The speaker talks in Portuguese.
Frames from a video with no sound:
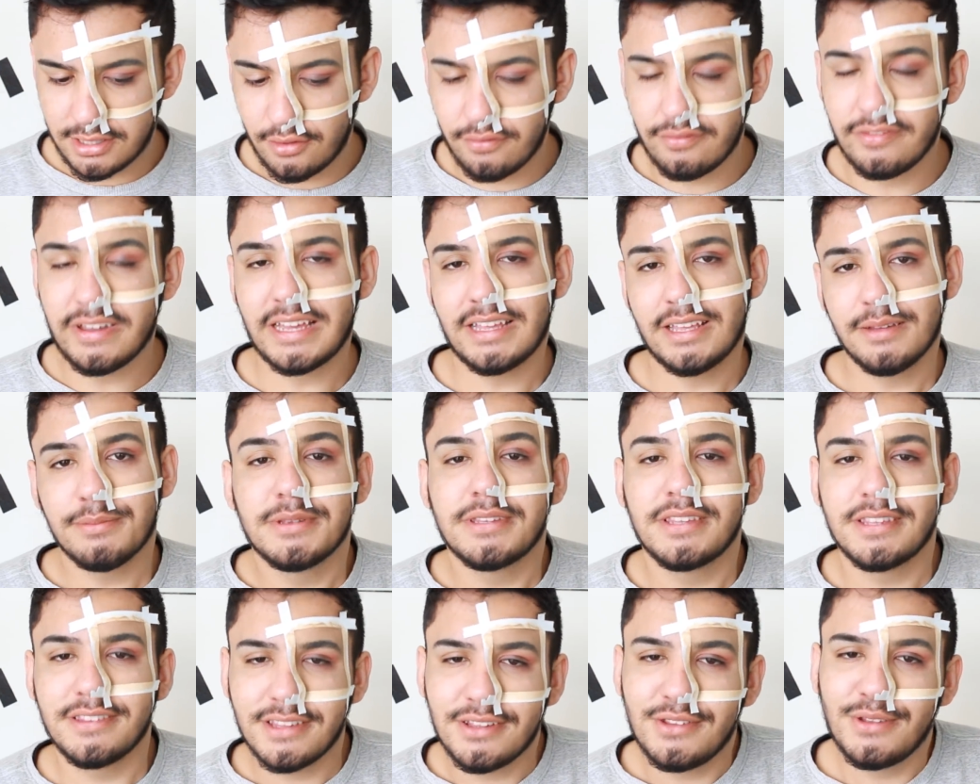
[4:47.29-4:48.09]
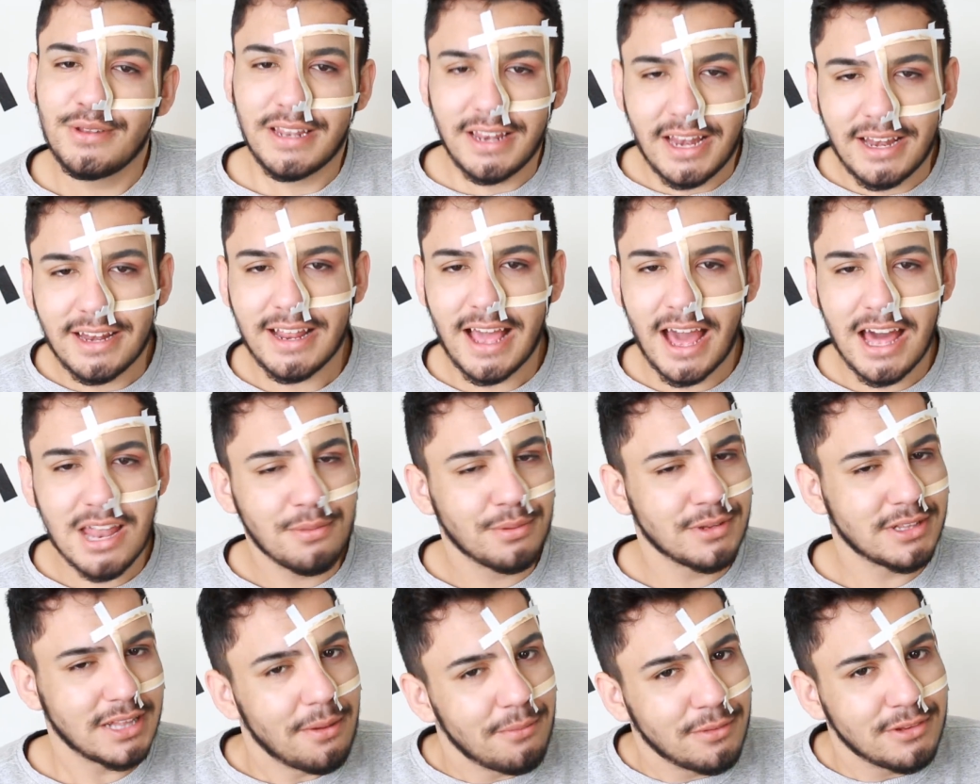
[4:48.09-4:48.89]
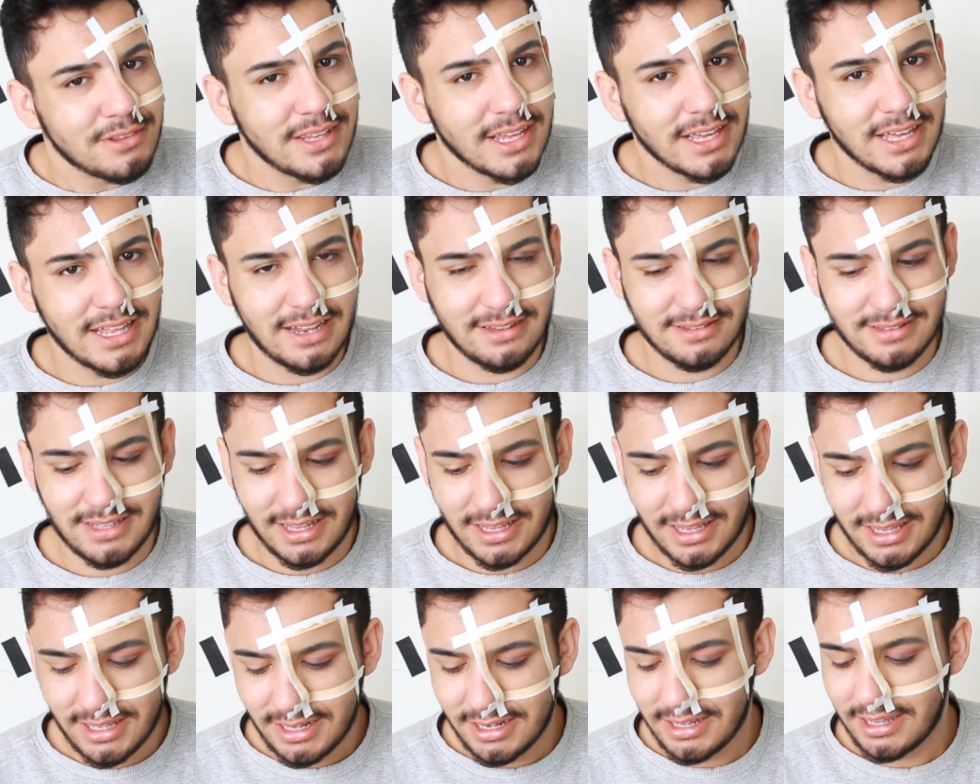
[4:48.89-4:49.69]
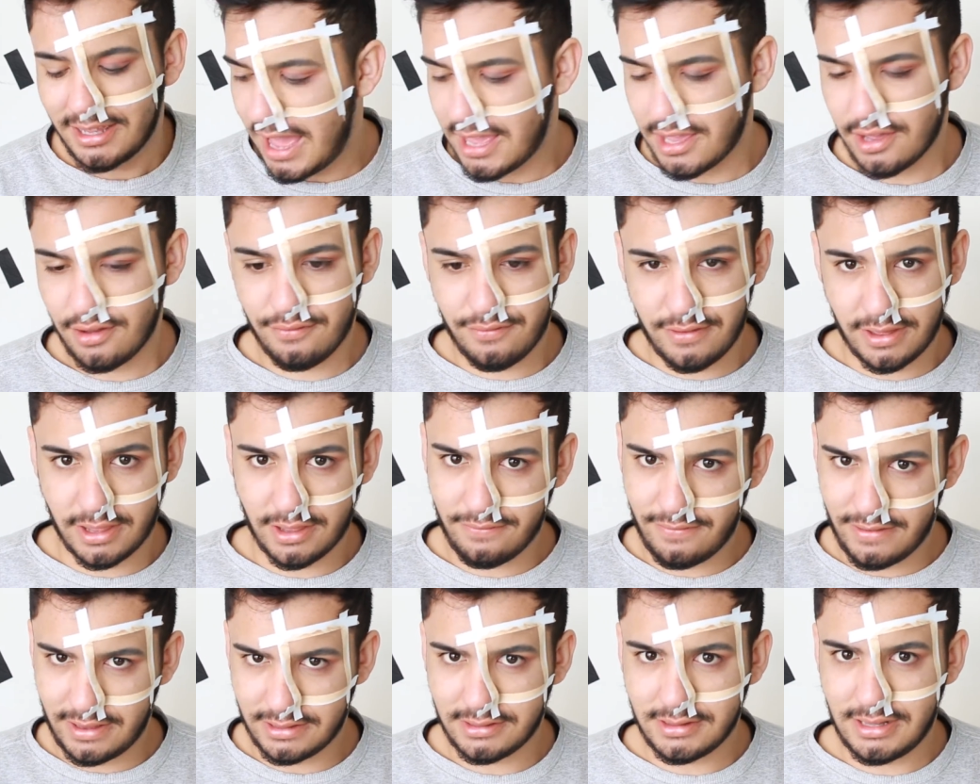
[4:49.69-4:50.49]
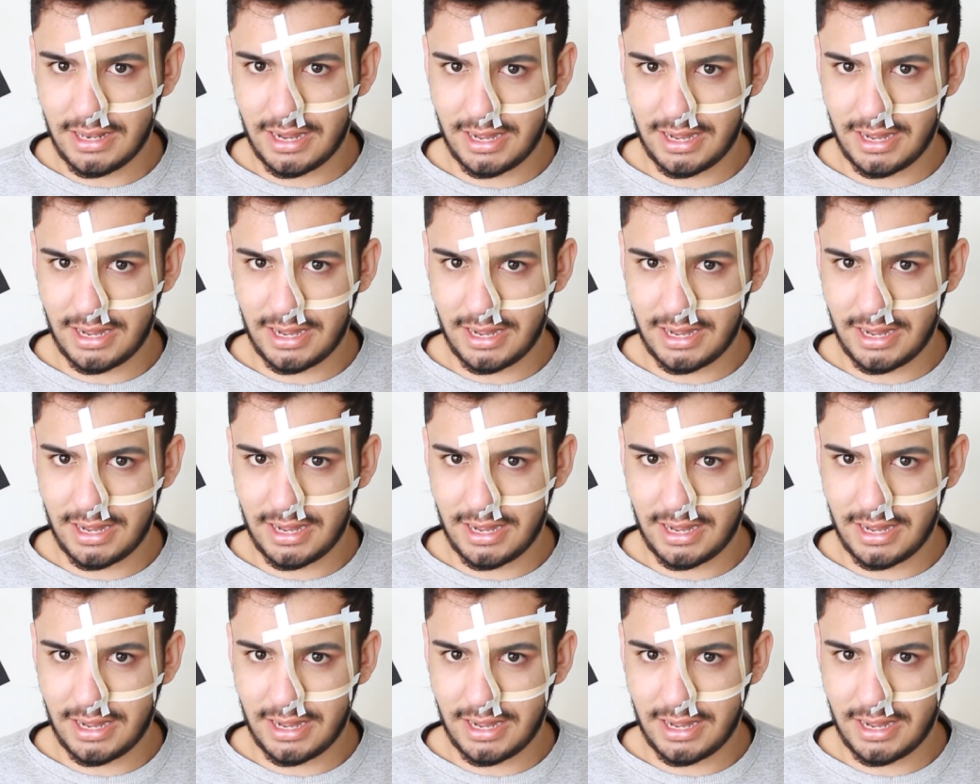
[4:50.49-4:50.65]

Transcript: Se eu ver que precisa do delineado, porque tá muito sem graça ainda, aí eu venho e faço